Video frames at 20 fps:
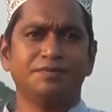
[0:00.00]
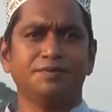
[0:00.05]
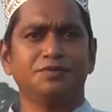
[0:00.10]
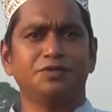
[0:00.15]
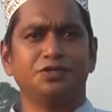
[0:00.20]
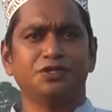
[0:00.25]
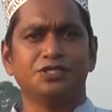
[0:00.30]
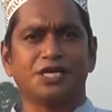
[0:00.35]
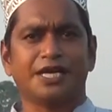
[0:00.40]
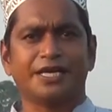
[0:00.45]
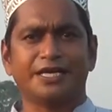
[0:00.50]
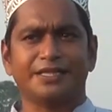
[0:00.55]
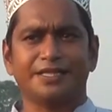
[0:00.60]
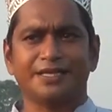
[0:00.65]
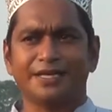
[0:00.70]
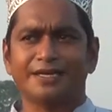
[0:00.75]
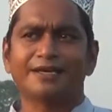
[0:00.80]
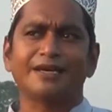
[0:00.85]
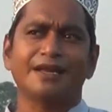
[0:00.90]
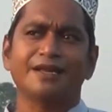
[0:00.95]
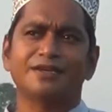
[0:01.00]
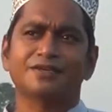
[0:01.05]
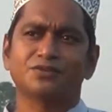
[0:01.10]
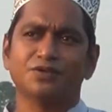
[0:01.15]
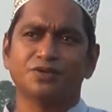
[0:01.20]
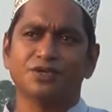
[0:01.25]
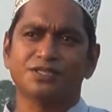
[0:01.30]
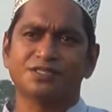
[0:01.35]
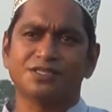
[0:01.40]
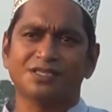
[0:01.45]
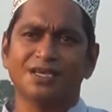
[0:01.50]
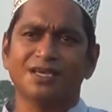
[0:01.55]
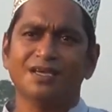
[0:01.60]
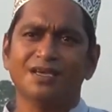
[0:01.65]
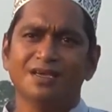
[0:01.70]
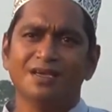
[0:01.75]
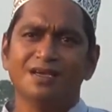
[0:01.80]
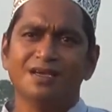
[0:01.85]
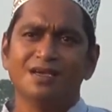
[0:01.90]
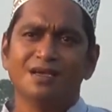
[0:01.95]
বিভিন্ন জায়গা থেকে কালেক্ট করেছি
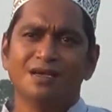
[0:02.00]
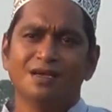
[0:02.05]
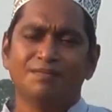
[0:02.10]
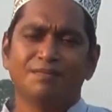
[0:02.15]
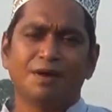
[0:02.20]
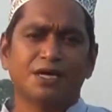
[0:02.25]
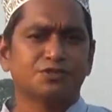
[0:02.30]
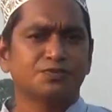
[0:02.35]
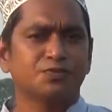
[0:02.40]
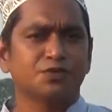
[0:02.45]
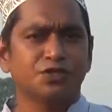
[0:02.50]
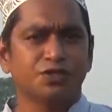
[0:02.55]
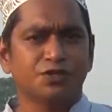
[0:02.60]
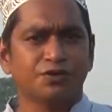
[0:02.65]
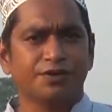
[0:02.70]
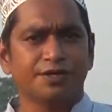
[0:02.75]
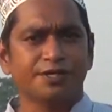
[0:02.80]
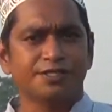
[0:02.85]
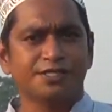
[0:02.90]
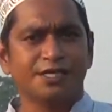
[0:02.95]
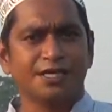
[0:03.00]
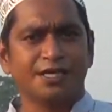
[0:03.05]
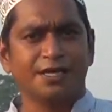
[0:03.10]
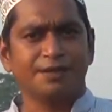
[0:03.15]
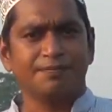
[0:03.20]
বাসমতি করেছি